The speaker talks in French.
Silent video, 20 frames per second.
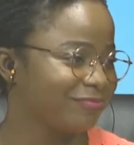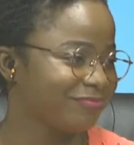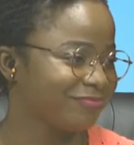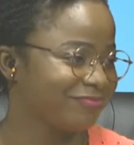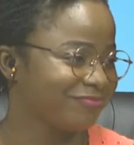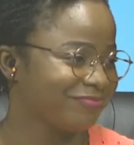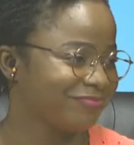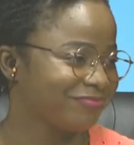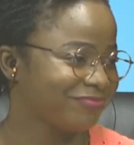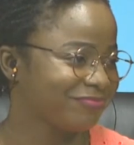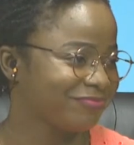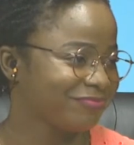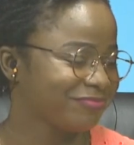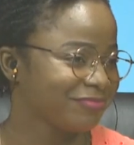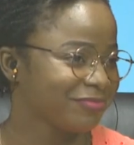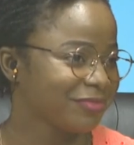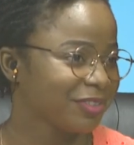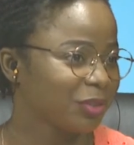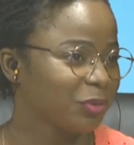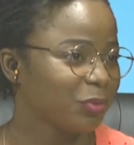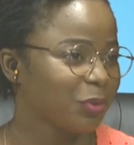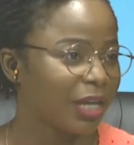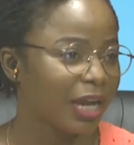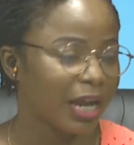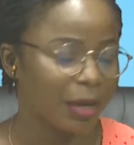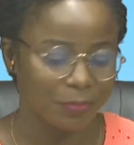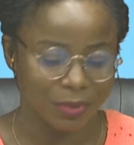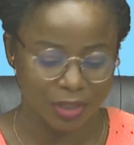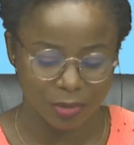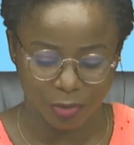peux y aller donc. Oui,
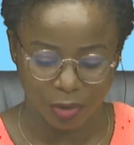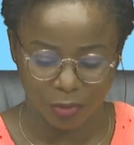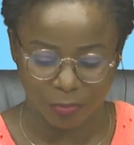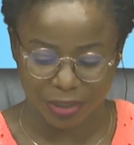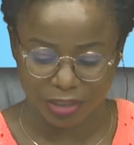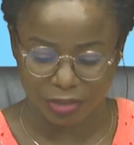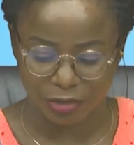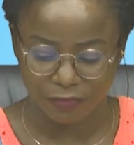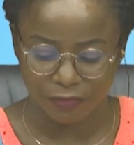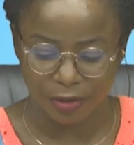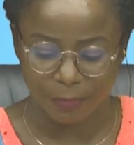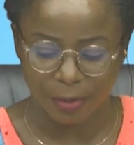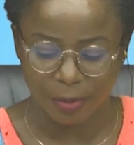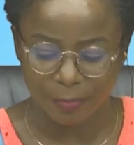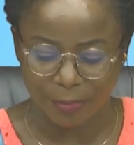rapidement moi, parce qu'on va pas